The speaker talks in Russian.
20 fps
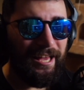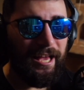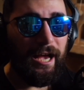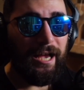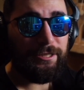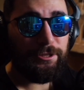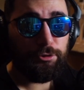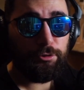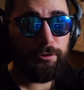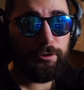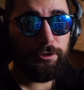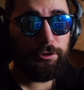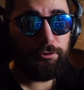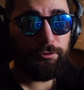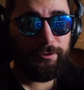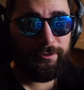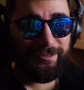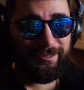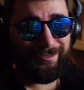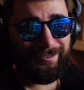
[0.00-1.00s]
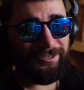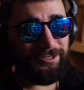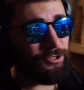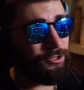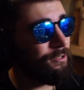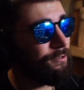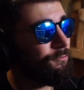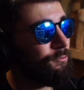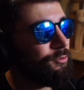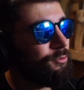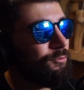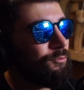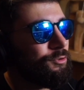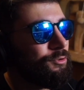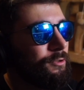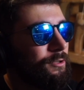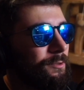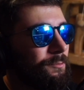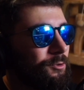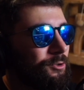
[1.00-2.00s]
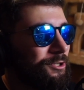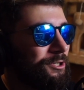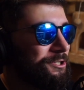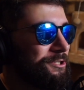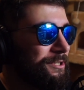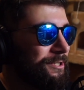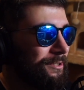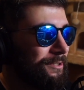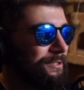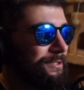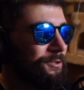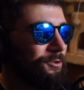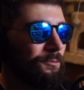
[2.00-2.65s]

А что ты еще сделаешь-то? Вот, ну, что ты можешь сделать,